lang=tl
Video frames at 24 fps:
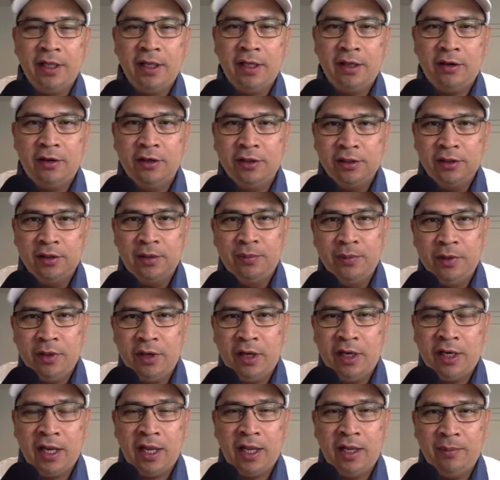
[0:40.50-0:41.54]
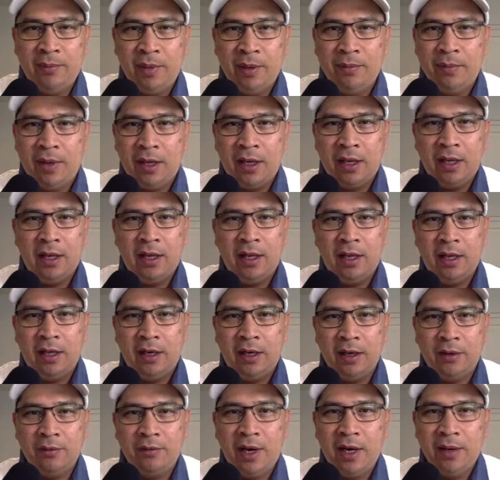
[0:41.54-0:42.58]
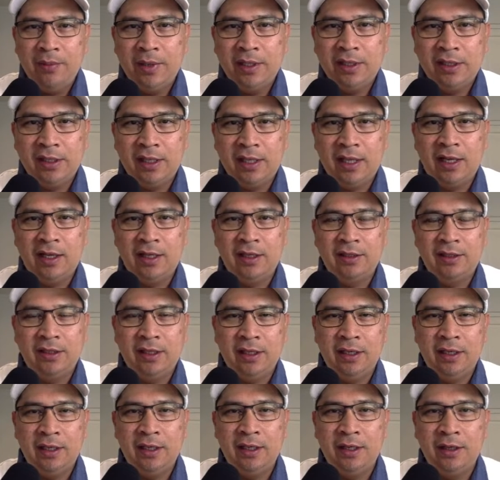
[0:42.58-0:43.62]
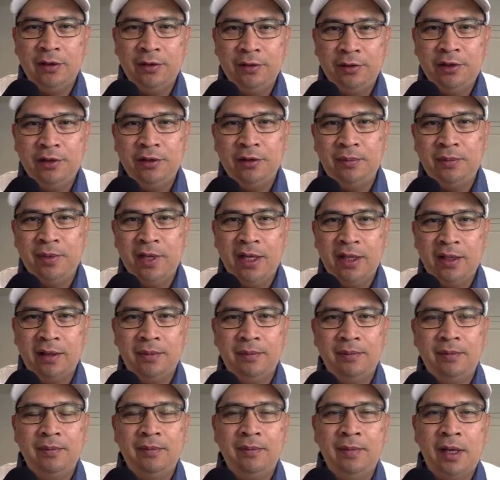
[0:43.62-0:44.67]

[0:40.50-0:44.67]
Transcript: ka ng custom URL, may mga requirements lang. Si YouTube yan.